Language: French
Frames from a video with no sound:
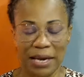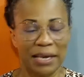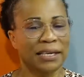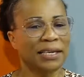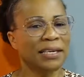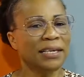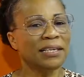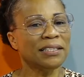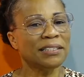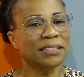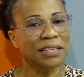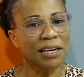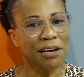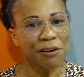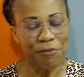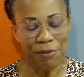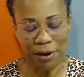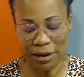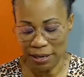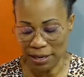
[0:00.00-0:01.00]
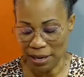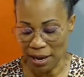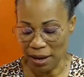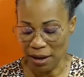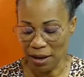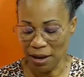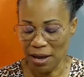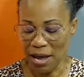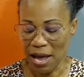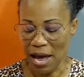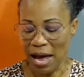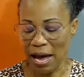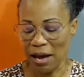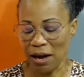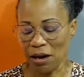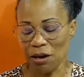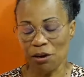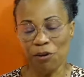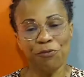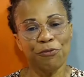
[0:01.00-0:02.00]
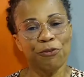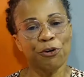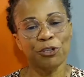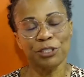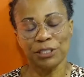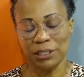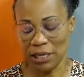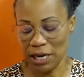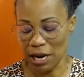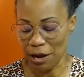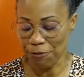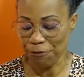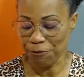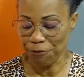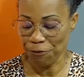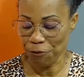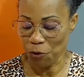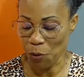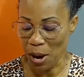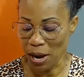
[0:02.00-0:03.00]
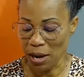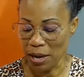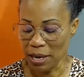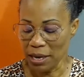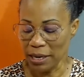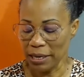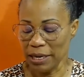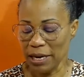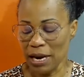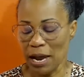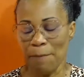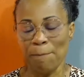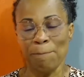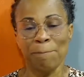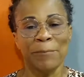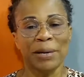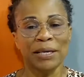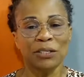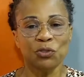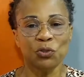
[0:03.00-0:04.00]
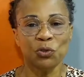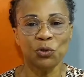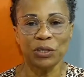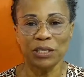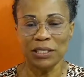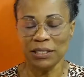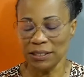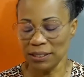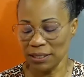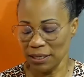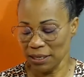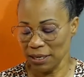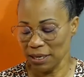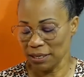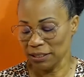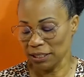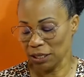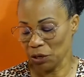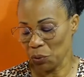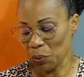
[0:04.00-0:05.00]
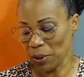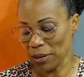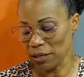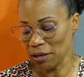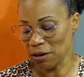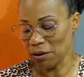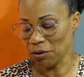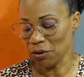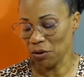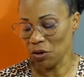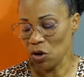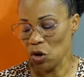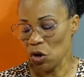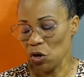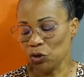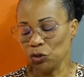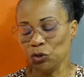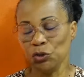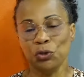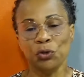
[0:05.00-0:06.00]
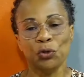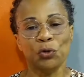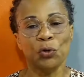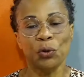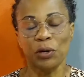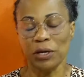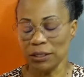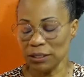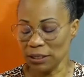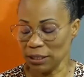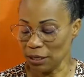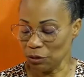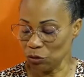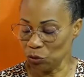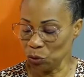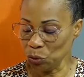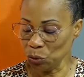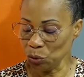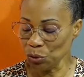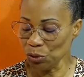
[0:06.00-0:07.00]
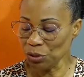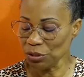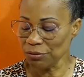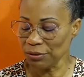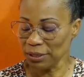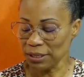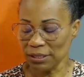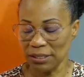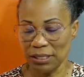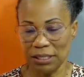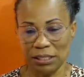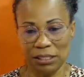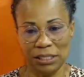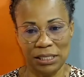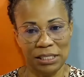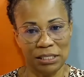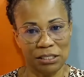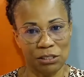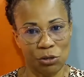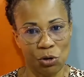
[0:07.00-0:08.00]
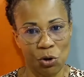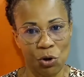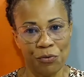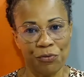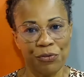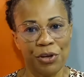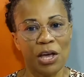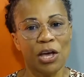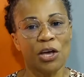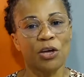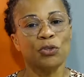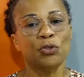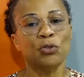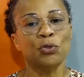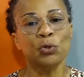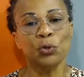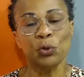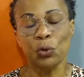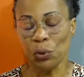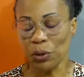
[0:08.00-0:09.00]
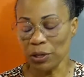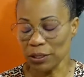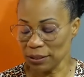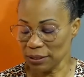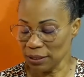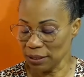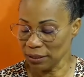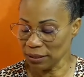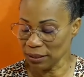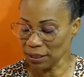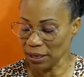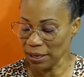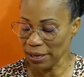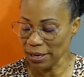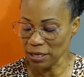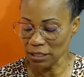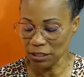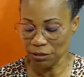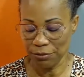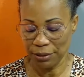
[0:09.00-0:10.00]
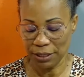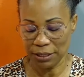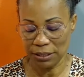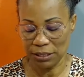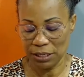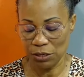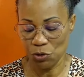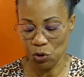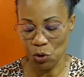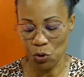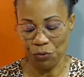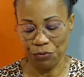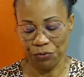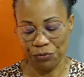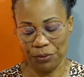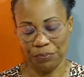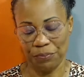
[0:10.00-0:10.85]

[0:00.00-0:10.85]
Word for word: il travailla à renforcer la foi et la maturité des croyants. 2 Corinthiens 12, verset 19, 2 Corinthiens 13, verset 9.